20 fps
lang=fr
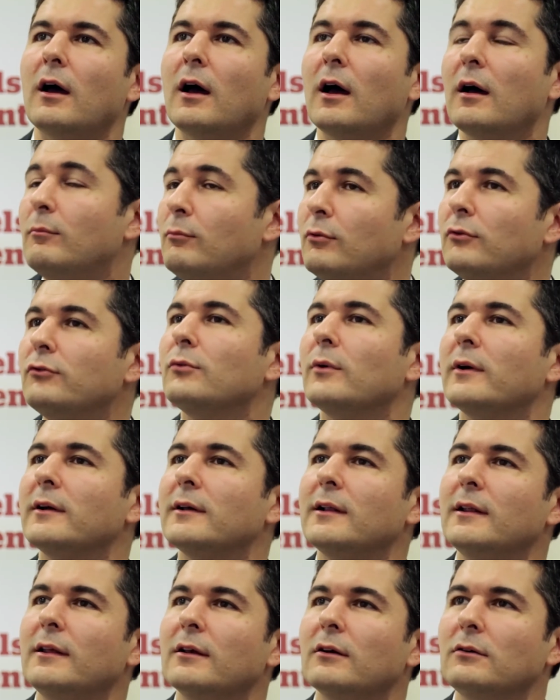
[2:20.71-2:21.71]
à un besoin
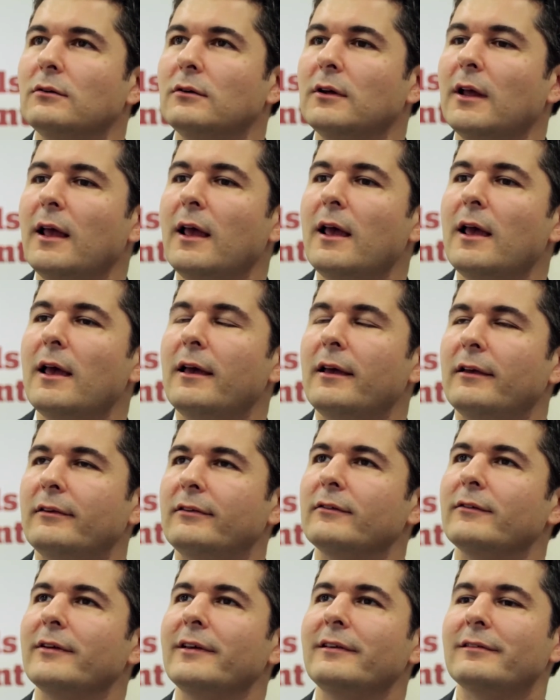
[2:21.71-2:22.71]
client et
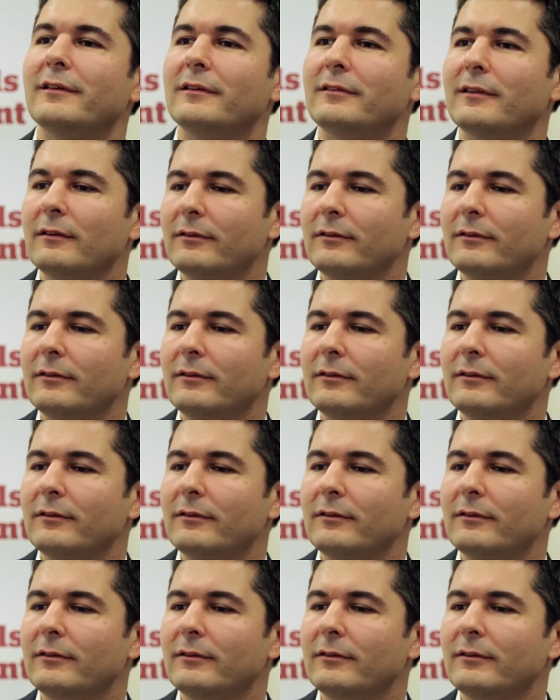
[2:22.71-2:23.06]
c'est vrai que cette